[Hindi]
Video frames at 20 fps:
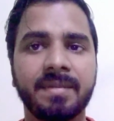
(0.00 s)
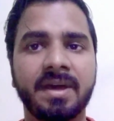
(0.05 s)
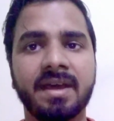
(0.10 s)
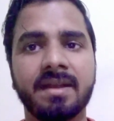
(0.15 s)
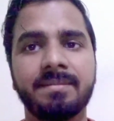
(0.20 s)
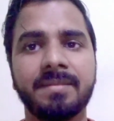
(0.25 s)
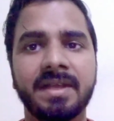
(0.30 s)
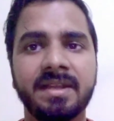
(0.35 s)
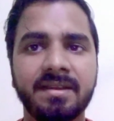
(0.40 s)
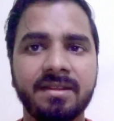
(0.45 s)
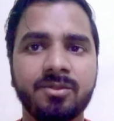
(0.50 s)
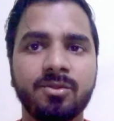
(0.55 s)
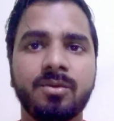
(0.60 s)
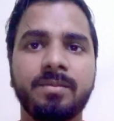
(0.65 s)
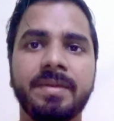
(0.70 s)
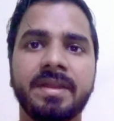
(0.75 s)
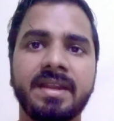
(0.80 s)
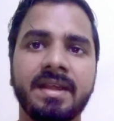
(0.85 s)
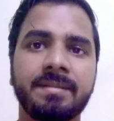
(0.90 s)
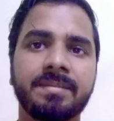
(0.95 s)
हर महीने दो
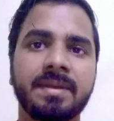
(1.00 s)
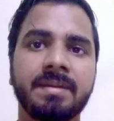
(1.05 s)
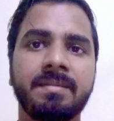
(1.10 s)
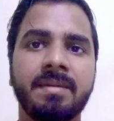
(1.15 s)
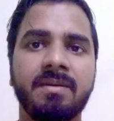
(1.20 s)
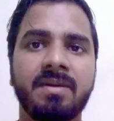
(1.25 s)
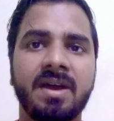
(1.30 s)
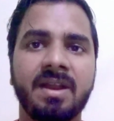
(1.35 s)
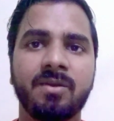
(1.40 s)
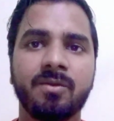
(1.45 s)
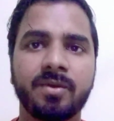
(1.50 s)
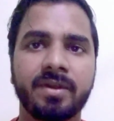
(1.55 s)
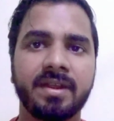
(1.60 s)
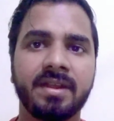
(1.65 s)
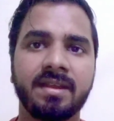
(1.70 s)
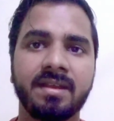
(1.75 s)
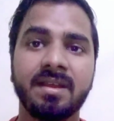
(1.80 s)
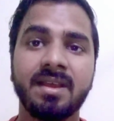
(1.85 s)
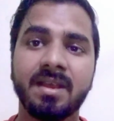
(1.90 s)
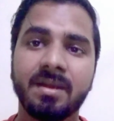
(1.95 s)
महीने आपके बवाल हो रहे
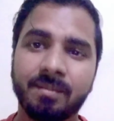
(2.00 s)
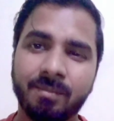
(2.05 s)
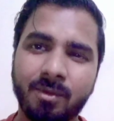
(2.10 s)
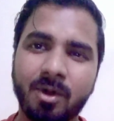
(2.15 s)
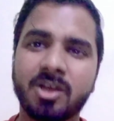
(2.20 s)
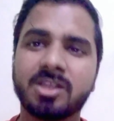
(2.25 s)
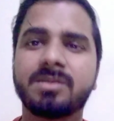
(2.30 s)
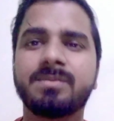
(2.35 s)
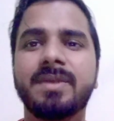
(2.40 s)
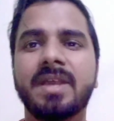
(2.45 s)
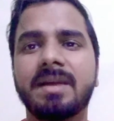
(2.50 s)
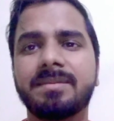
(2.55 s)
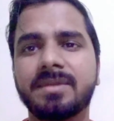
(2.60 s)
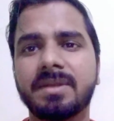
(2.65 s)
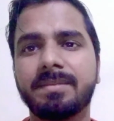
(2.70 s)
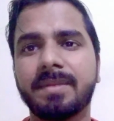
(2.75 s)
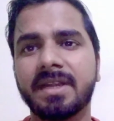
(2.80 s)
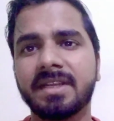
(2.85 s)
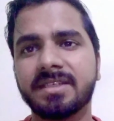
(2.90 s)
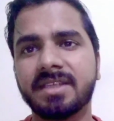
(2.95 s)
हैं बॉस भी
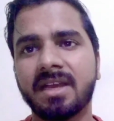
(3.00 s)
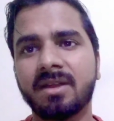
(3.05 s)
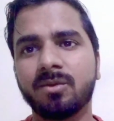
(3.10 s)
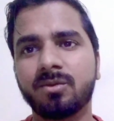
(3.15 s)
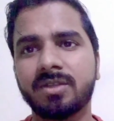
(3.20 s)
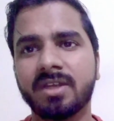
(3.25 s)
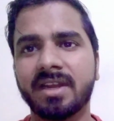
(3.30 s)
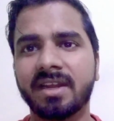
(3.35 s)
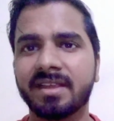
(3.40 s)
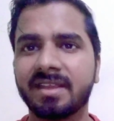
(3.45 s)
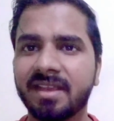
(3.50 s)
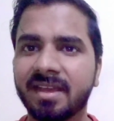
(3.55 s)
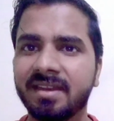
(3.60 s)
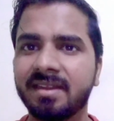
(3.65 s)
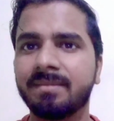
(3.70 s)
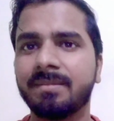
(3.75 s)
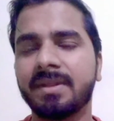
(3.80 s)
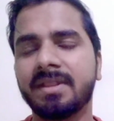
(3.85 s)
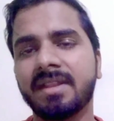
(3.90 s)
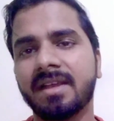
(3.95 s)
आपसे परेशान हो जा रहा है कि यार
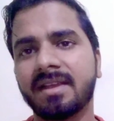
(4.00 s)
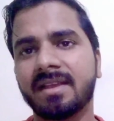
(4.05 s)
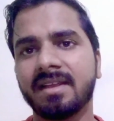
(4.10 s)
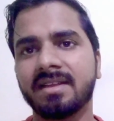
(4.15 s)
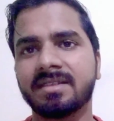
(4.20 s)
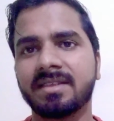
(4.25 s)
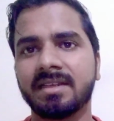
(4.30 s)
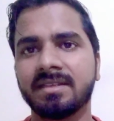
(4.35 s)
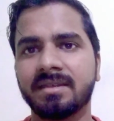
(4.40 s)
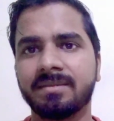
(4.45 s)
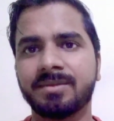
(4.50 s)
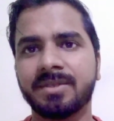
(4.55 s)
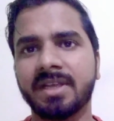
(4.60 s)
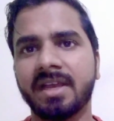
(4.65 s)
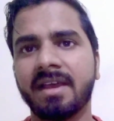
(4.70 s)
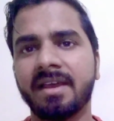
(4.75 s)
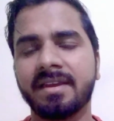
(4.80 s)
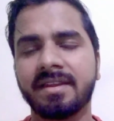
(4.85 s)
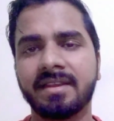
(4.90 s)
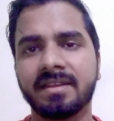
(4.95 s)
ये बंदा कैसा जब से
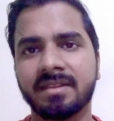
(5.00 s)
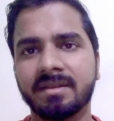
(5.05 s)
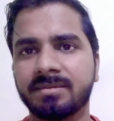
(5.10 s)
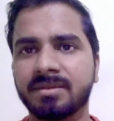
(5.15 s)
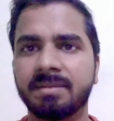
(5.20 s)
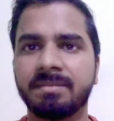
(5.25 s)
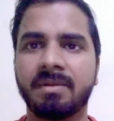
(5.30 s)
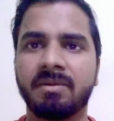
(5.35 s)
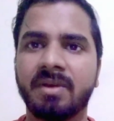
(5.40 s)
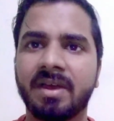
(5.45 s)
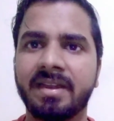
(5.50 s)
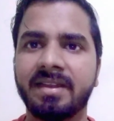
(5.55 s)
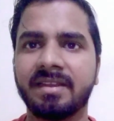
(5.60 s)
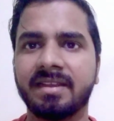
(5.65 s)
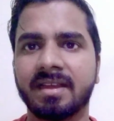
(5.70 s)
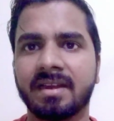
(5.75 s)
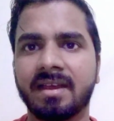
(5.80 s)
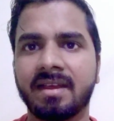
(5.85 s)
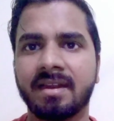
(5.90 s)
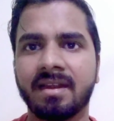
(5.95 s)
हायर किया तब से बवाली
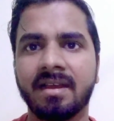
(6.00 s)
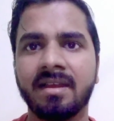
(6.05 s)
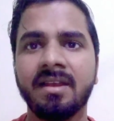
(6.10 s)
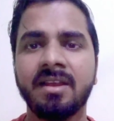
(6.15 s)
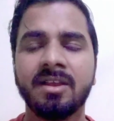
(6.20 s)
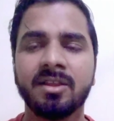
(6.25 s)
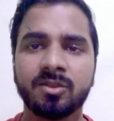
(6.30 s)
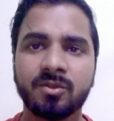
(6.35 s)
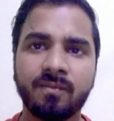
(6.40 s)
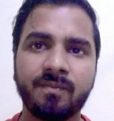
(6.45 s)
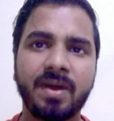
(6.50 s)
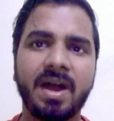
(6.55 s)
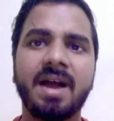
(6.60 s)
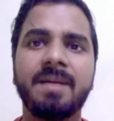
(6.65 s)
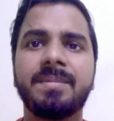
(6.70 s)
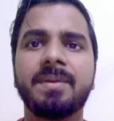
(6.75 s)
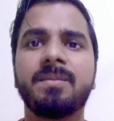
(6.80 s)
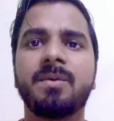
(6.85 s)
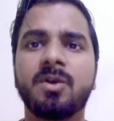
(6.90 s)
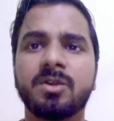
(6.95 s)
करा रहा तो
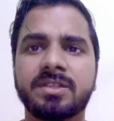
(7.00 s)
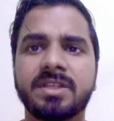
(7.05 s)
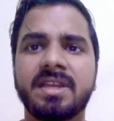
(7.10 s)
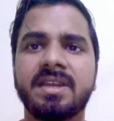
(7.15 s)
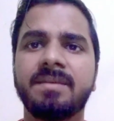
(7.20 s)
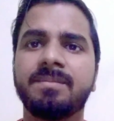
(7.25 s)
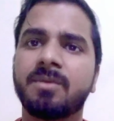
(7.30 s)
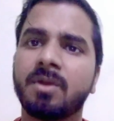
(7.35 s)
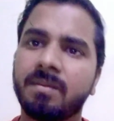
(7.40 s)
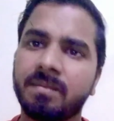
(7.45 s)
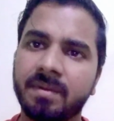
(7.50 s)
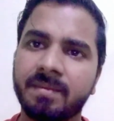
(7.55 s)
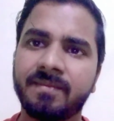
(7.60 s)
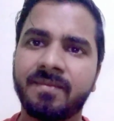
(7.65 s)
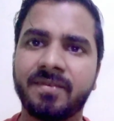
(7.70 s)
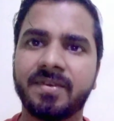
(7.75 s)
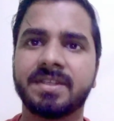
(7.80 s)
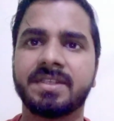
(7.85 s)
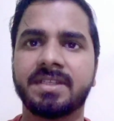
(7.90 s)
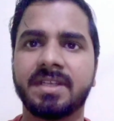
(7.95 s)
वहां पे बहुत सारी प्रॉब्लम
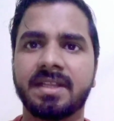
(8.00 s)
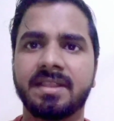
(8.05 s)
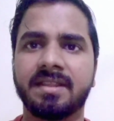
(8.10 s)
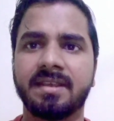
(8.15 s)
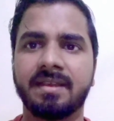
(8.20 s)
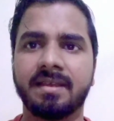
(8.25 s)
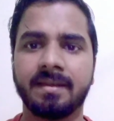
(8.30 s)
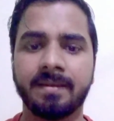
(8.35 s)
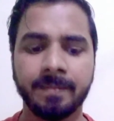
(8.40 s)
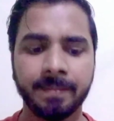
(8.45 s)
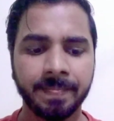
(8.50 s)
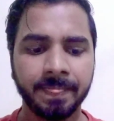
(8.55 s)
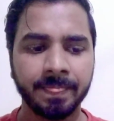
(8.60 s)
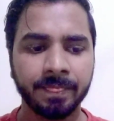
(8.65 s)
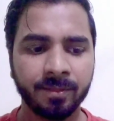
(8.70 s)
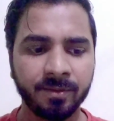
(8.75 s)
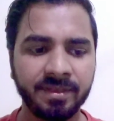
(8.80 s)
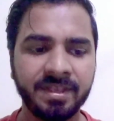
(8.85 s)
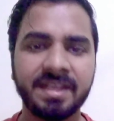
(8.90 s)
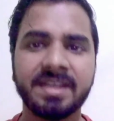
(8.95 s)
फंस जाती है
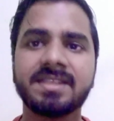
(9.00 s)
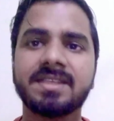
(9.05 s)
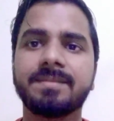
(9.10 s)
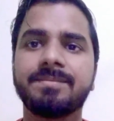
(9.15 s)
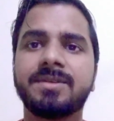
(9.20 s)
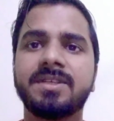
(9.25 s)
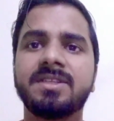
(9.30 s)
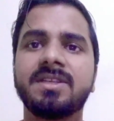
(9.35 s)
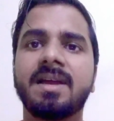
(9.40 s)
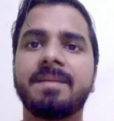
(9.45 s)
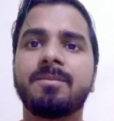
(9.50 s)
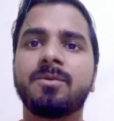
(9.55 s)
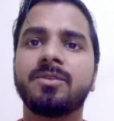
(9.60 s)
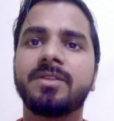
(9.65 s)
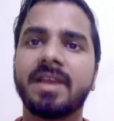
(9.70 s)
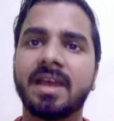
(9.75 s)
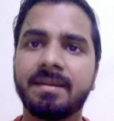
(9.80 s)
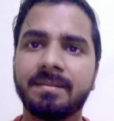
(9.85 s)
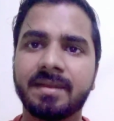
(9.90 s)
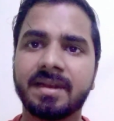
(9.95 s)
तो ये सब चीजें आपको
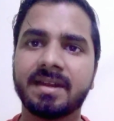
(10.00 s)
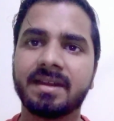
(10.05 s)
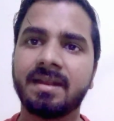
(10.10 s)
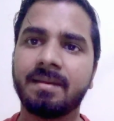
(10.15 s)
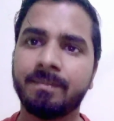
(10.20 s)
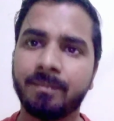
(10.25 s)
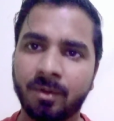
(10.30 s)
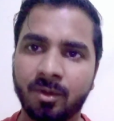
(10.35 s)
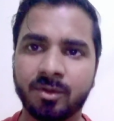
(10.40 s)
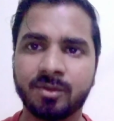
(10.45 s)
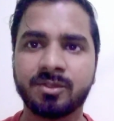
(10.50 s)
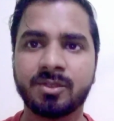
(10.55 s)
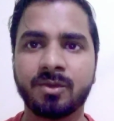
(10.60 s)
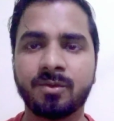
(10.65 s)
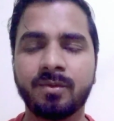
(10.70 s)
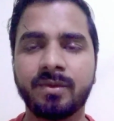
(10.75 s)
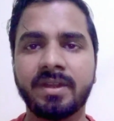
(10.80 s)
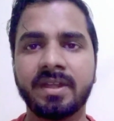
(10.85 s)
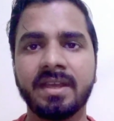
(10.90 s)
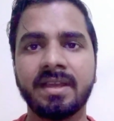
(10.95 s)
ध्यान में रखना बहुत
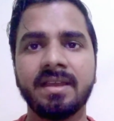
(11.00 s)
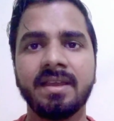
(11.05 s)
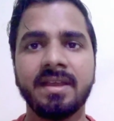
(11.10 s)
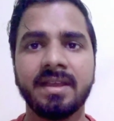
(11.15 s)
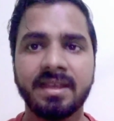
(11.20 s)
जरूरी है